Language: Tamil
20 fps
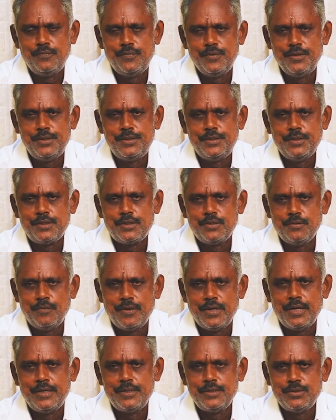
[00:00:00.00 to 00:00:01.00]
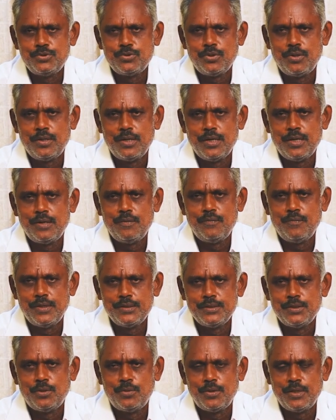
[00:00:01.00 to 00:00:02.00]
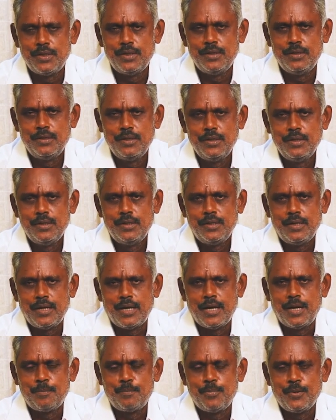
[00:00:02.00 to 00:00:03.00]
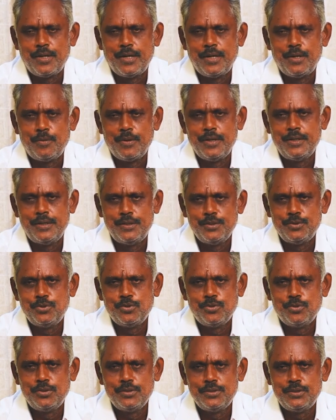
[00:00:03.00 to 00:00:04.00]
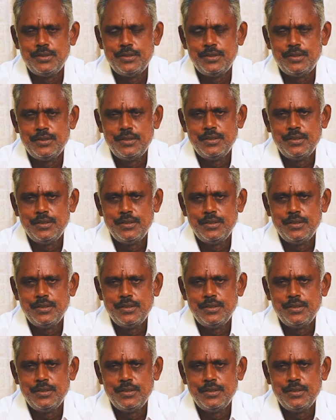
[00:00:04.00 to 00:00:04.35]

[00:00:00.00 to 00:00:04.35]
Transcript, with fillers: வீட்டுக்கு வா என்று சொன்னார் வந்தவுடன் ரூபாய் எடுத்து கொடுத்து